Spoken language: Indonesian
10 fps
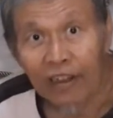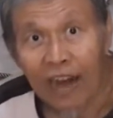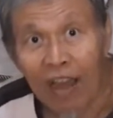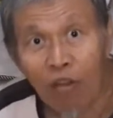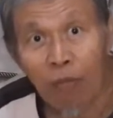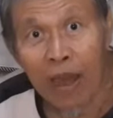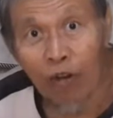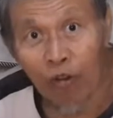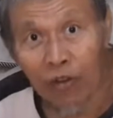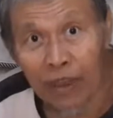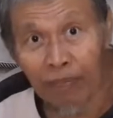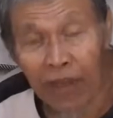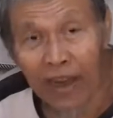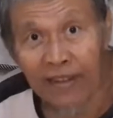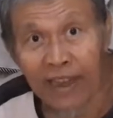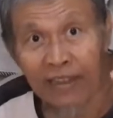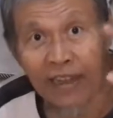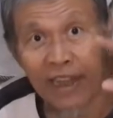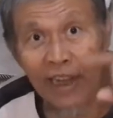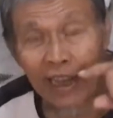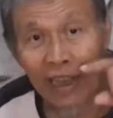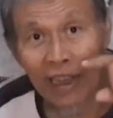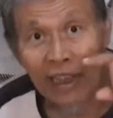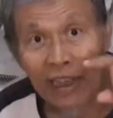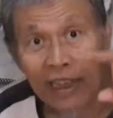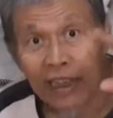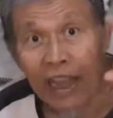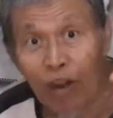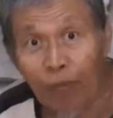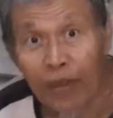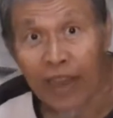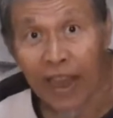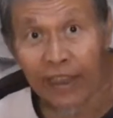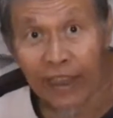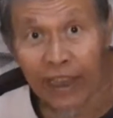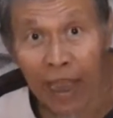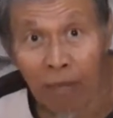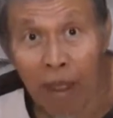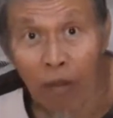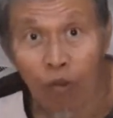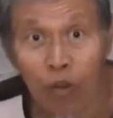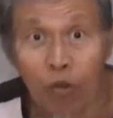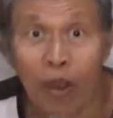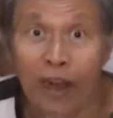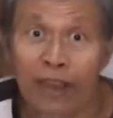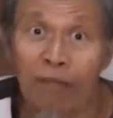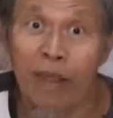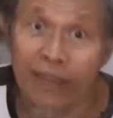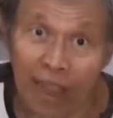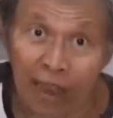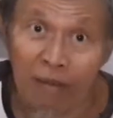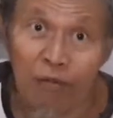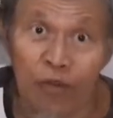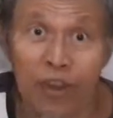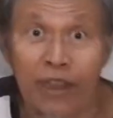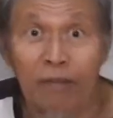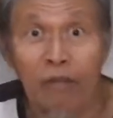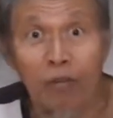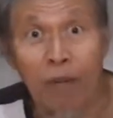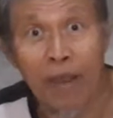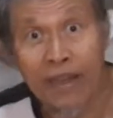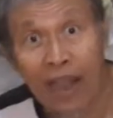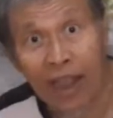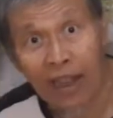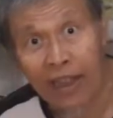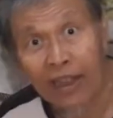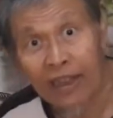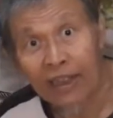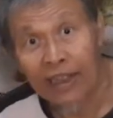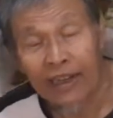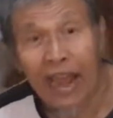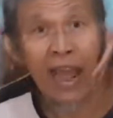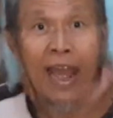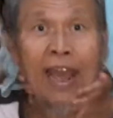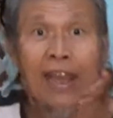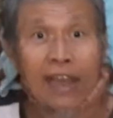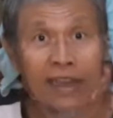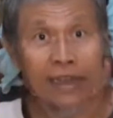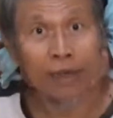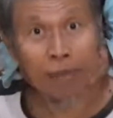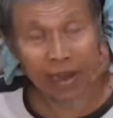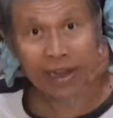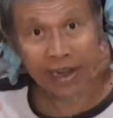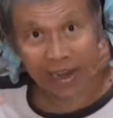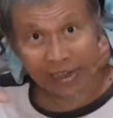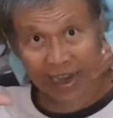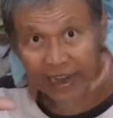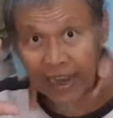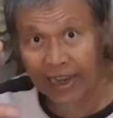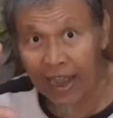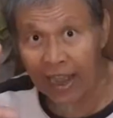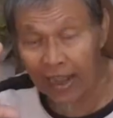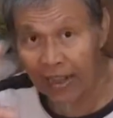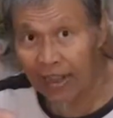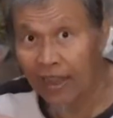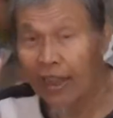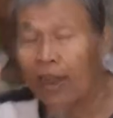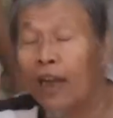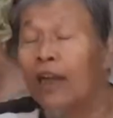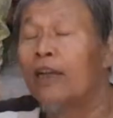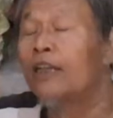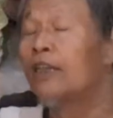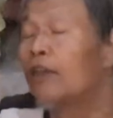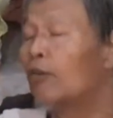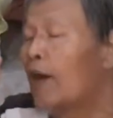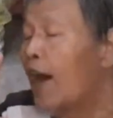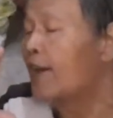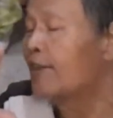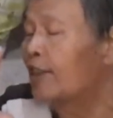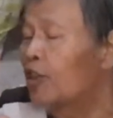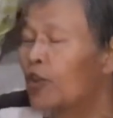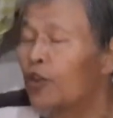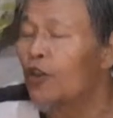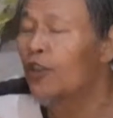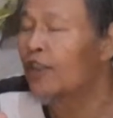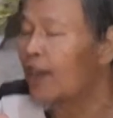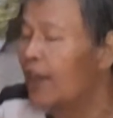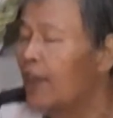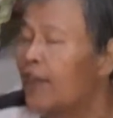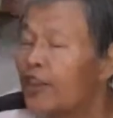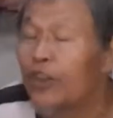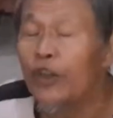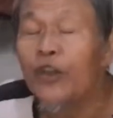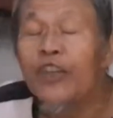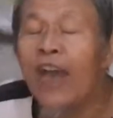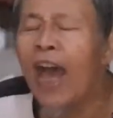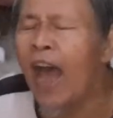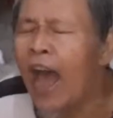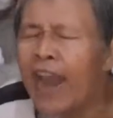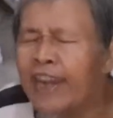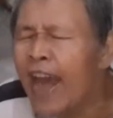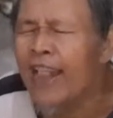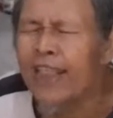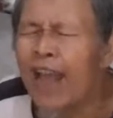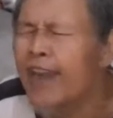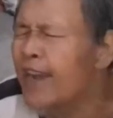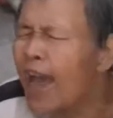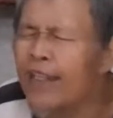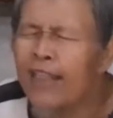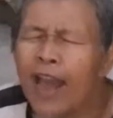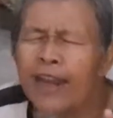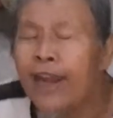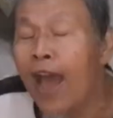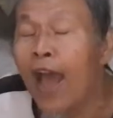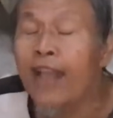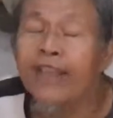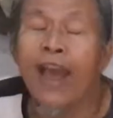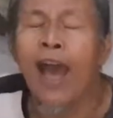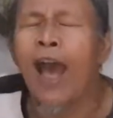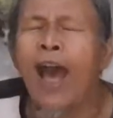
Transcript: Lagu baru ciptaan saya sendiri. Kalau penyanyi yang bagus suaranya banyak, musik juga banyak. Nah, ini bagian yang jeleknya ya. One, two, three, sudah ada tanda-tandanya.